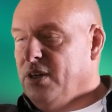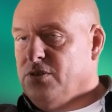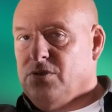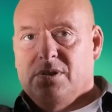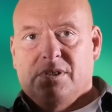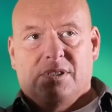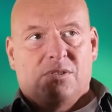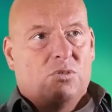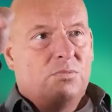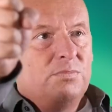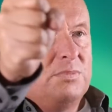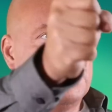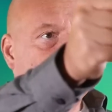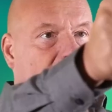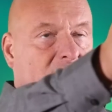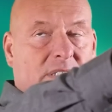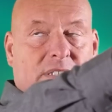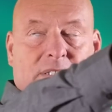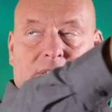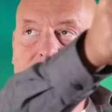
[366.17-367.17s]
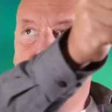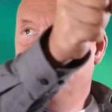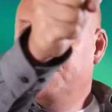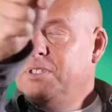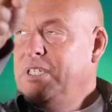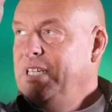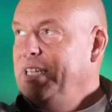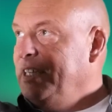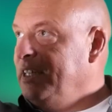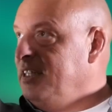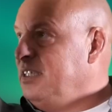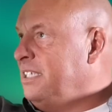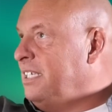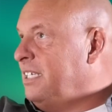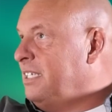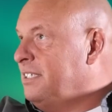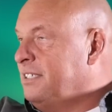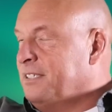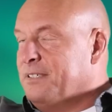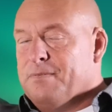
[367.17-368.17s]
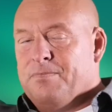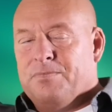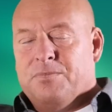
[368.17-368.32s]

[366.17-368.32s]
also sind sie rumgerannt. Das ist ja legendär.